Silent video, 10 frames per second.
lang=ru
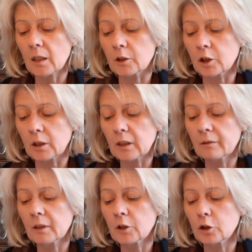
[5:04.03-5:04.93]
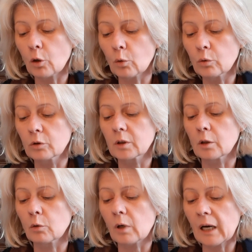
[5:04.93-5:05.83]
лживость уст,
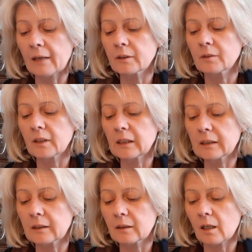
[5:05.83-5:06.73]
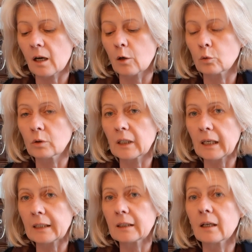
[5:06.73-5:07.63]
лукавство языка,
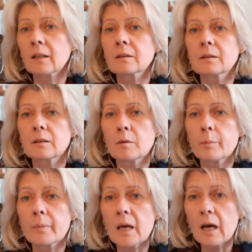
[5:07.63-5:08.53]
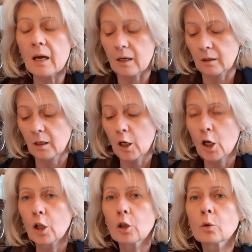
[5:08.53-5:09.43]
удали от себя
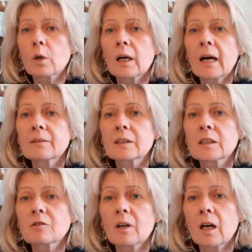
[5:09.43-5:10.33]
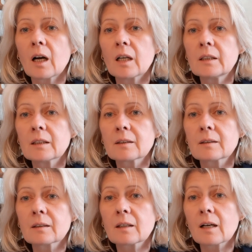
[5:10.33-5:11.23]
лукавство
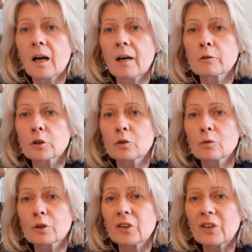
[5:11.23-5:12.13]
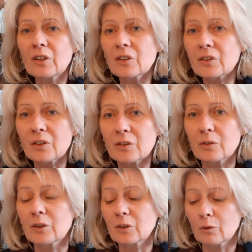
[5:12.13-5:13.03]
языка, вот эту вот хитрость,
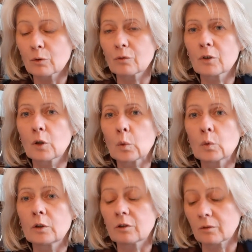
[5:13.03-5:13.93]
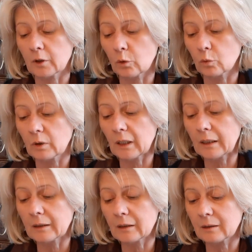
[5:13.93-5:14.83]
вот это вот выкручивание
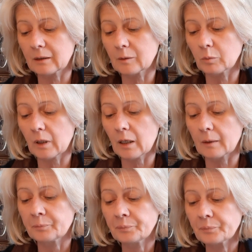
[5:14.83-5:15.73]
удали от себя –